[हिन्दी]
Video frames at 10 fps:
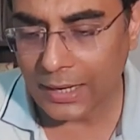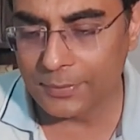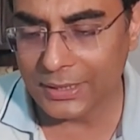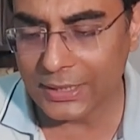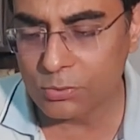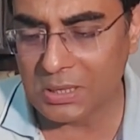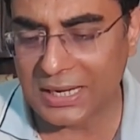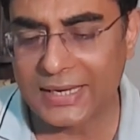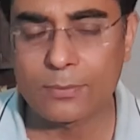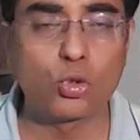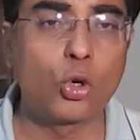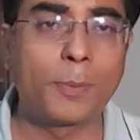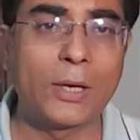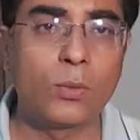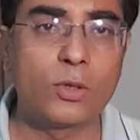अब देखें इसमें कई कमज़ोर
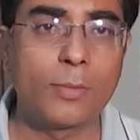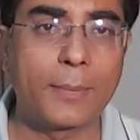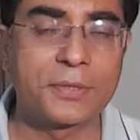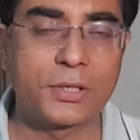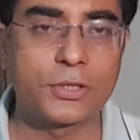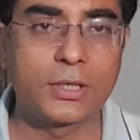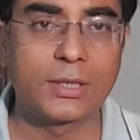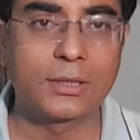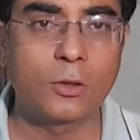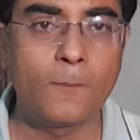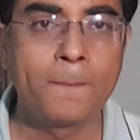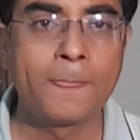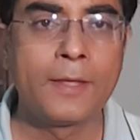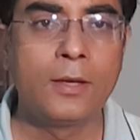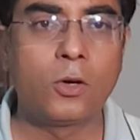पहलू हैं जो मैं आपके साथ शेयर करता हूँ
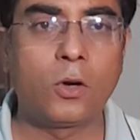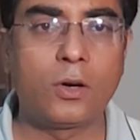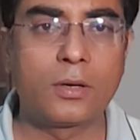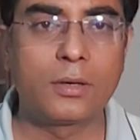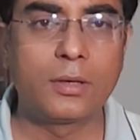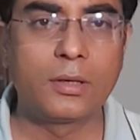और